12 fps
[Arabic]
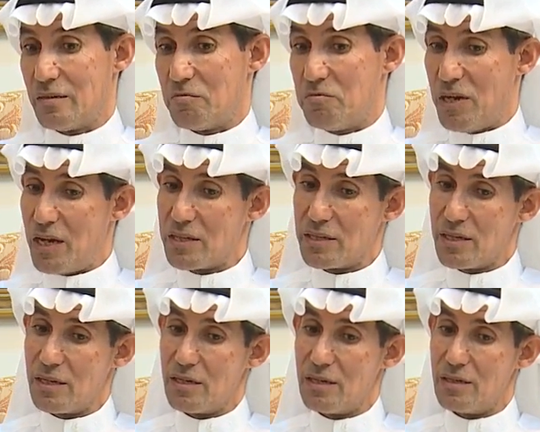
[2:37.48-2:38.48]

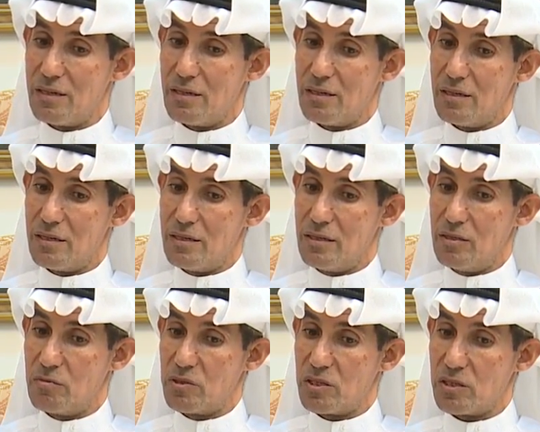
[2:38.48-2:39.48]
بعدها
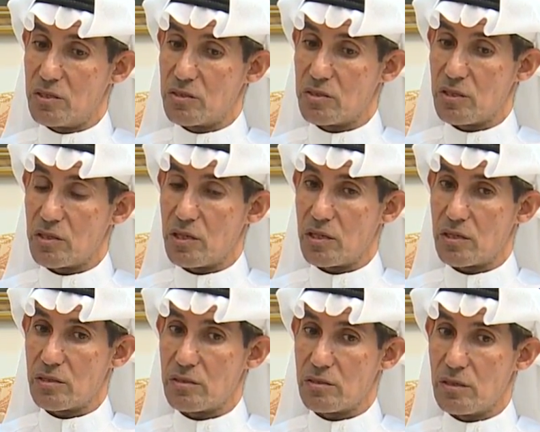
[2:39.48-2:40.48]
يمكن
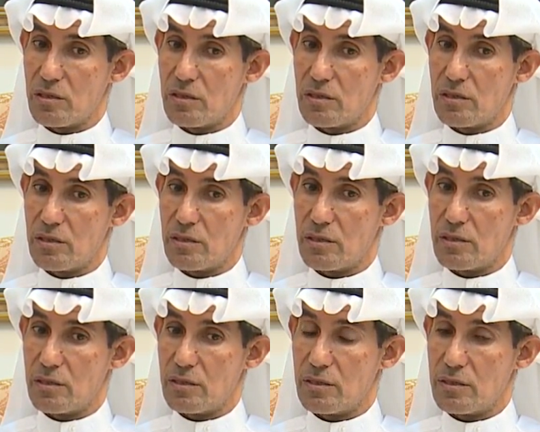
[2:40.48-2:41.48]
انتظرت
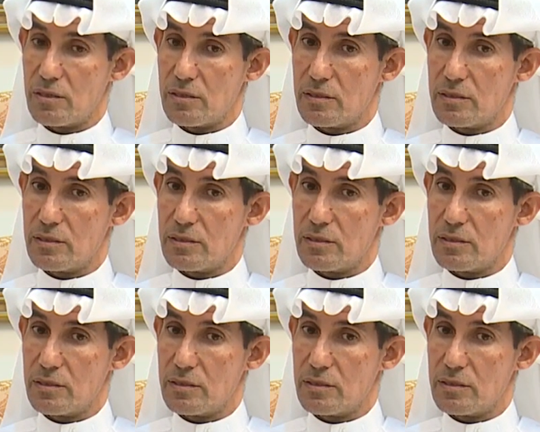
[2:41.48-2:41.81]
آه